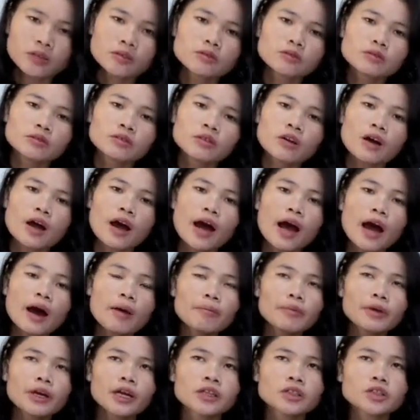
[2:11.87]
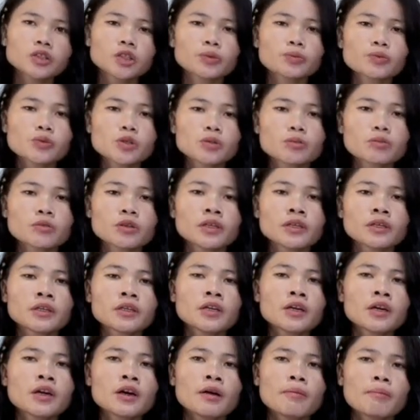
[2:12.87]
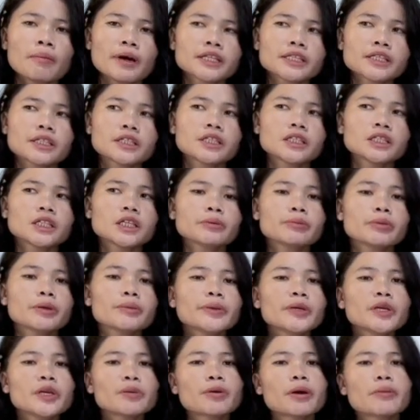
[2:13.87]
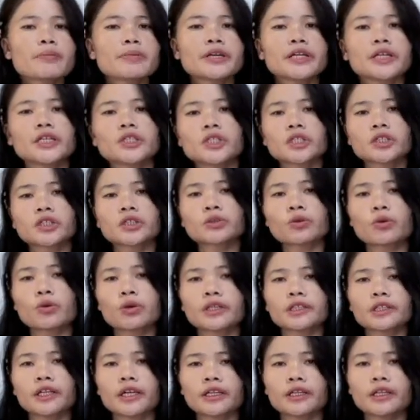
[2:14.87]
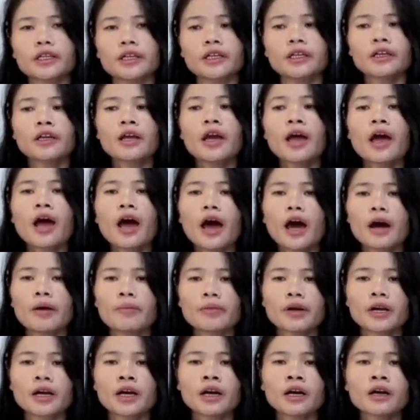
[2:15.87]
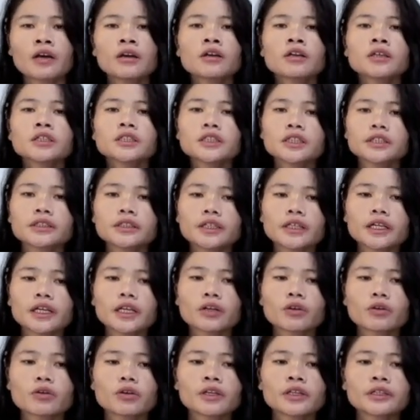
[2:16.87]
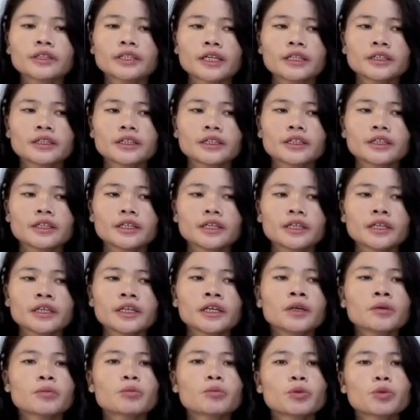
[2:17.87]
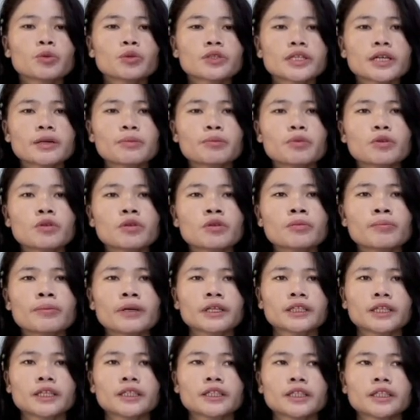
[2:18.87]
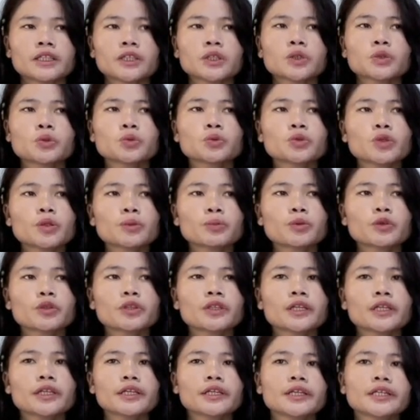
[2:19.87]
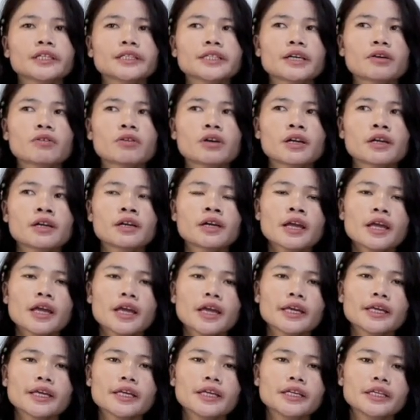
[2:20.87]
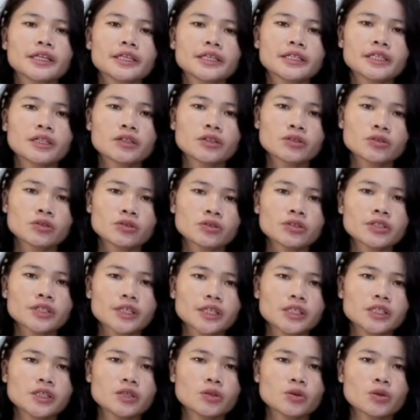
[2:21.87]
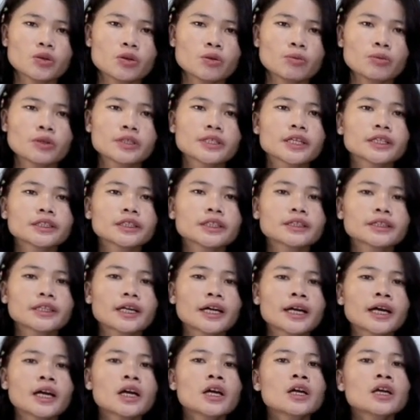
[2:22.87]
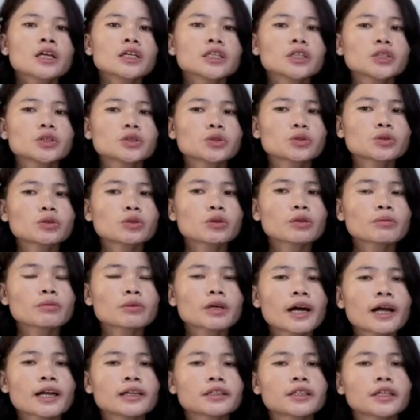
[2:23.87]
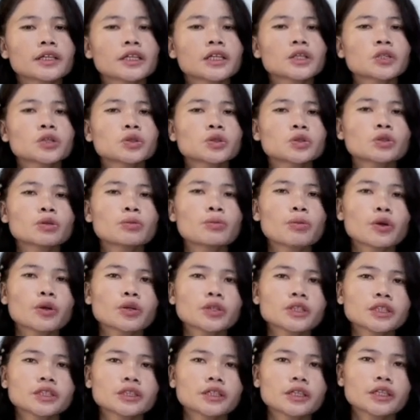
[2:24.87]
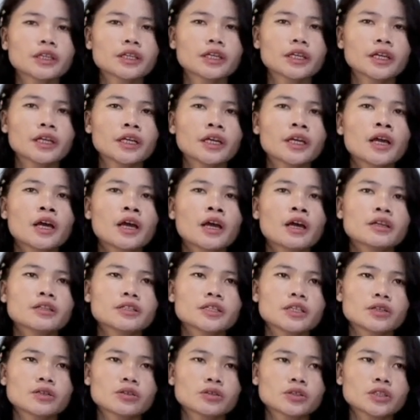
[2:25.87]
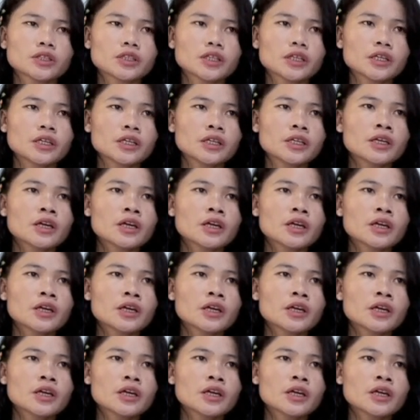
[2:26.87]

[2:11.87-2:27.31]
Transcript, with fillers: তো আমরা সবসময় বাচ্চাদেরকে বিভিন্নভাবে নির্যাতন করে থাকি আমরা সেটা না করে তাদেরকে বোঝাবো বা তাদেরকে সুন্দর পথে নিয়ে যাওয়ার এগিয়ে নিয়ে যাওয়ার জন্য চেষ্টা করব যাতে তারা সেই শুধু কাল থেকে শুধু বয়সের থেকে যেন সেই